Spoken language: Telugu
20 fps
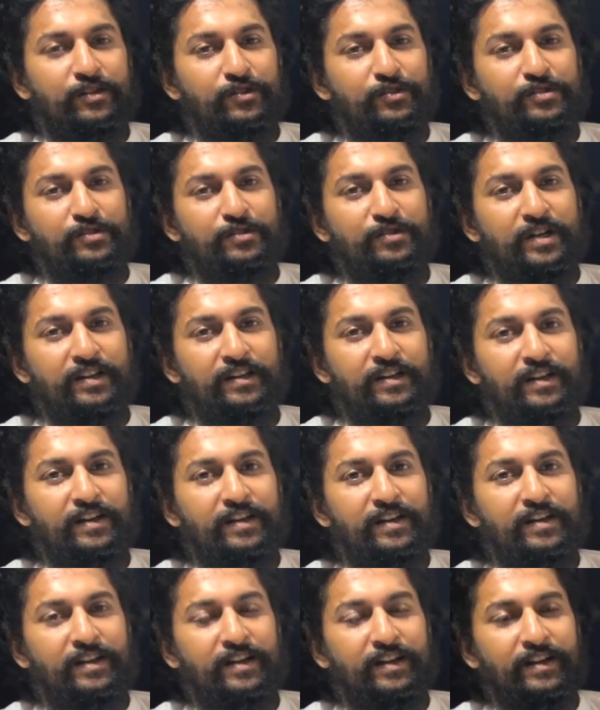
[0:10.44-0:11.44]
టు షూట్
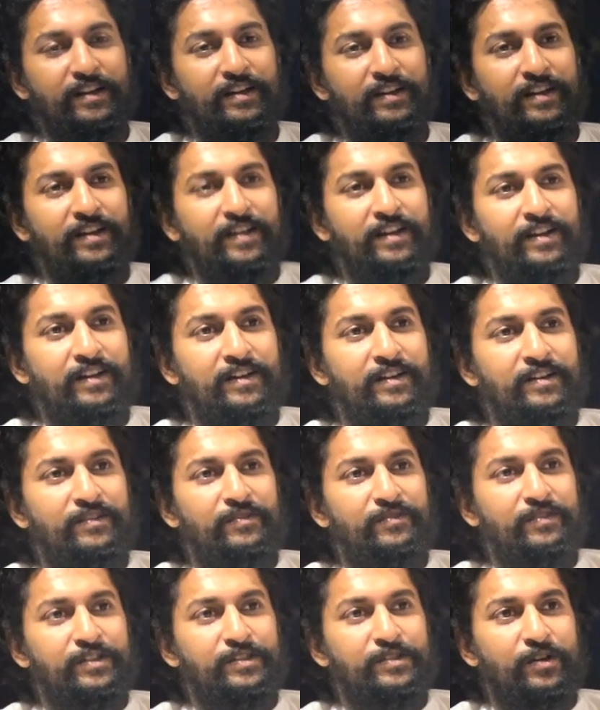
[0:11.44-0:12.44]
ఎందుకంటే
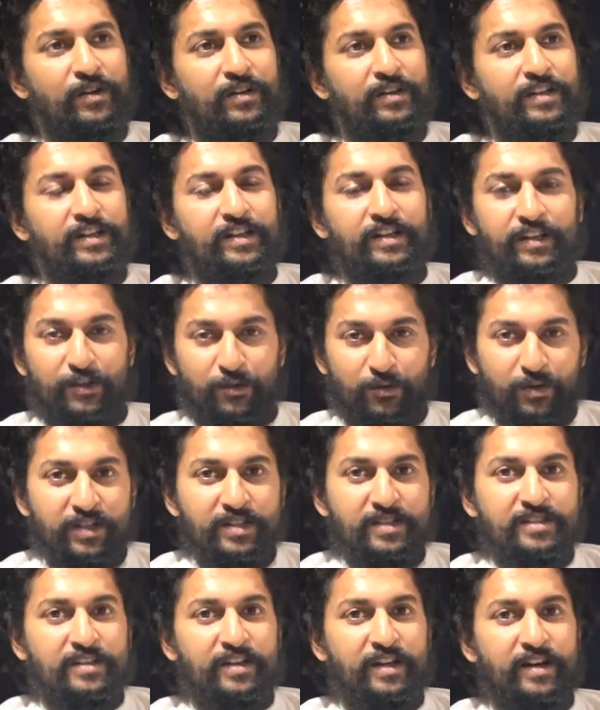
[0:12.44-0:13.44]
వి షార్ట్ ఇట్ ఇన్
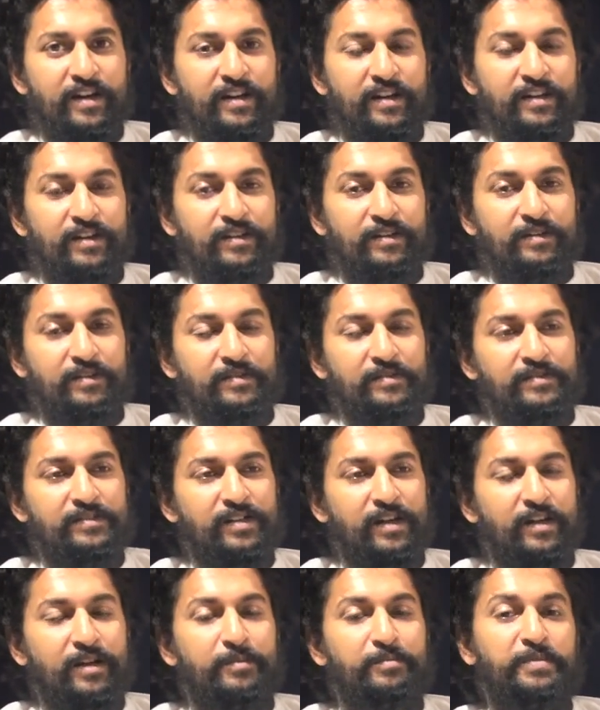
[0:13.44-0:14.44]
యూఎస్ అండ్
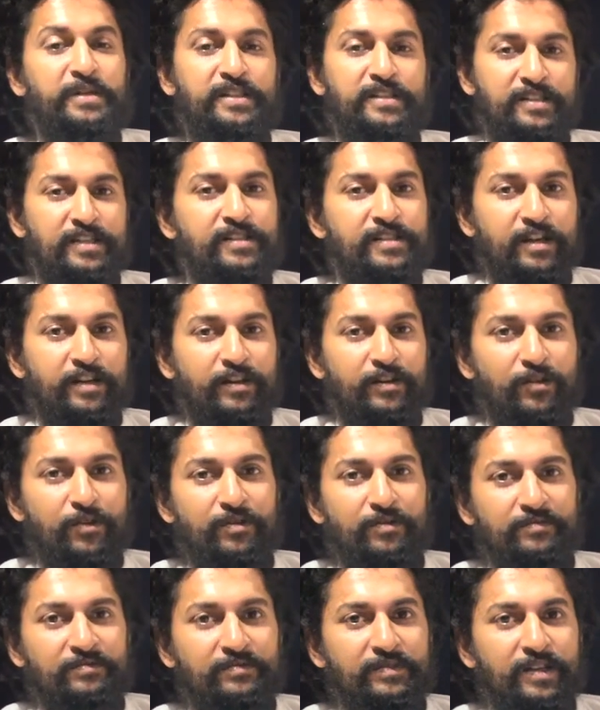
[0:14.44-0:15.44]
చాలా పిచ్చి చలిలో
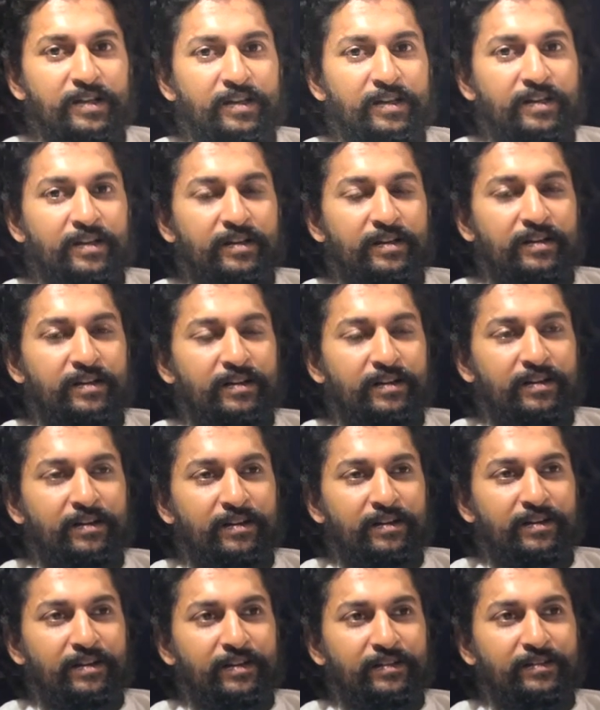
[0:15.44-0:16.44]

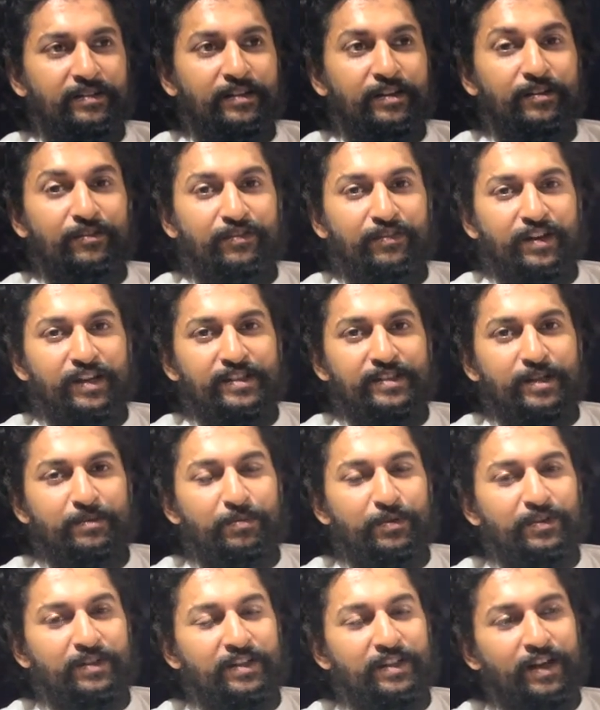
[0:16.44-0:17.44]
uh, అందరూ ఫ్రీజ్
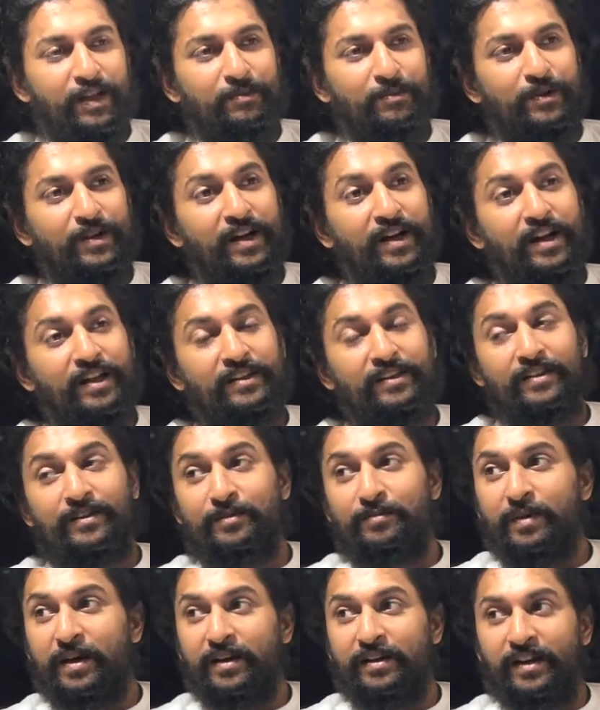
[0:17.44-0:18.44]
అయిపోతున్న టైంలో అండ్
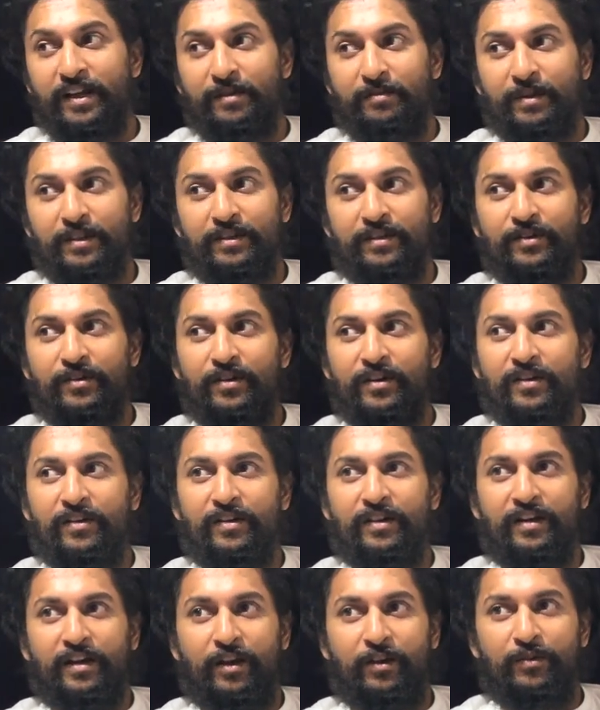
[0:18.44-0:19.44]
అందరూ మా టీం అందరూ కూడా
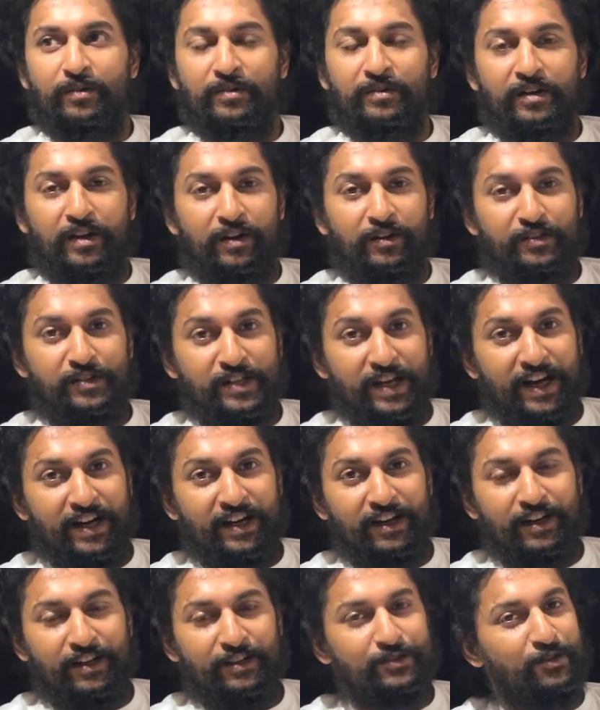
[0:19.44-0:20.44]
ఒక నాలుగు నాలుగు
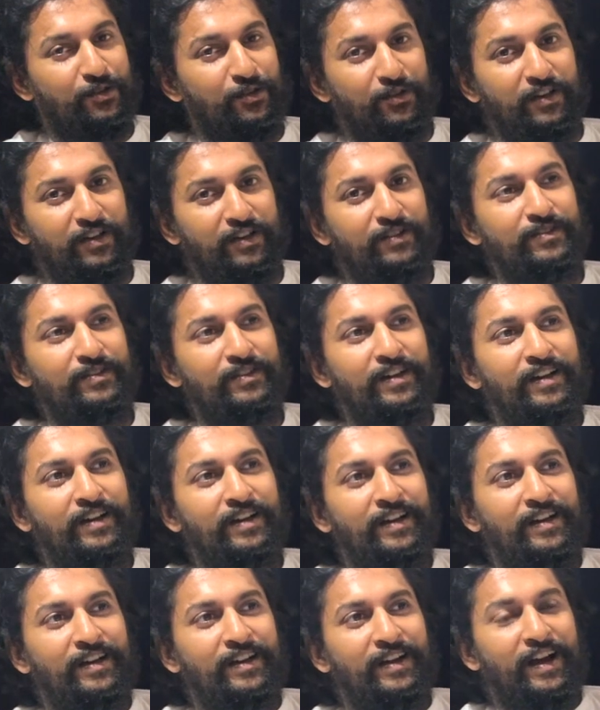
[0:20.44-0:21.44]
జాకెట్లు వేసుకొని ఉన్నారు
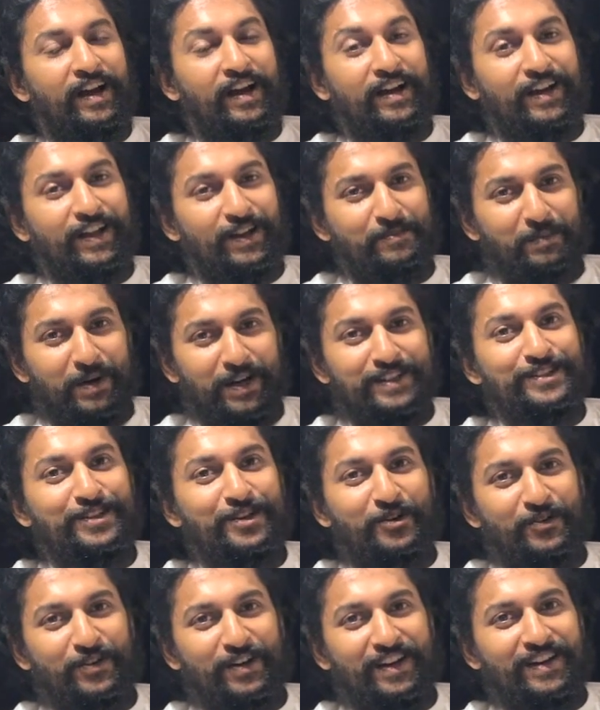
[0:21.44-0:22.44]
అండ్ నేను
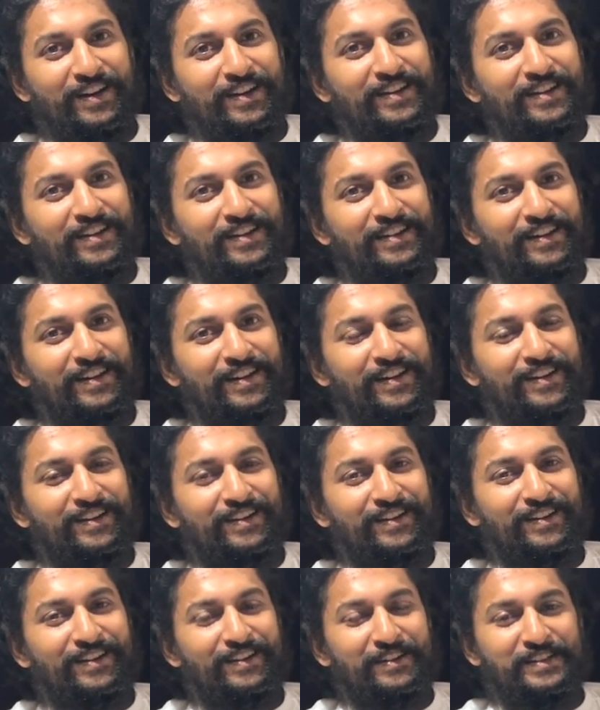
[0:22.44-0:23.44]
పంచిలో ఉండాలి
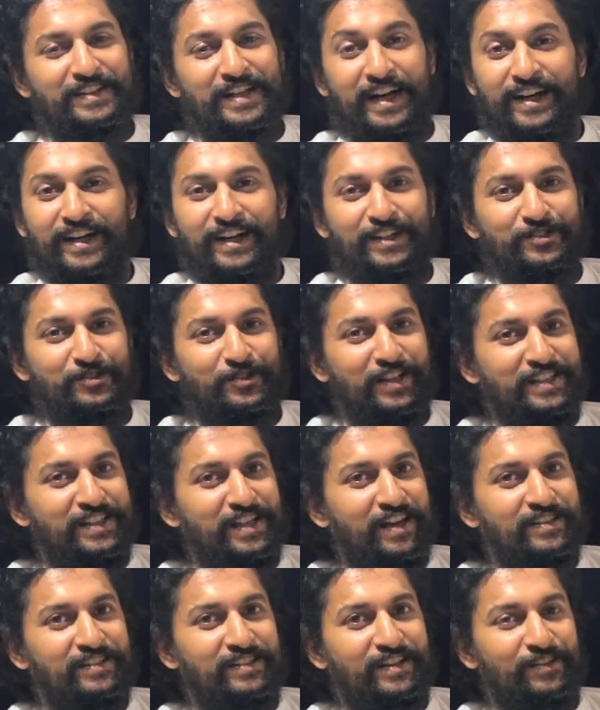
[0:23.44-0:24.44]
అండ్ జాకెట్ uh, వేసుకునే
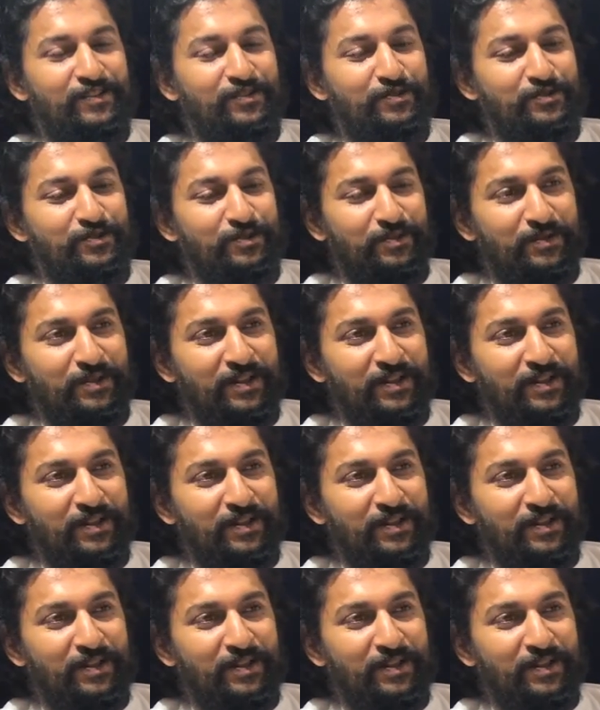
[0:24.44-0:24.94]
ఛాన్స్ లేదు సో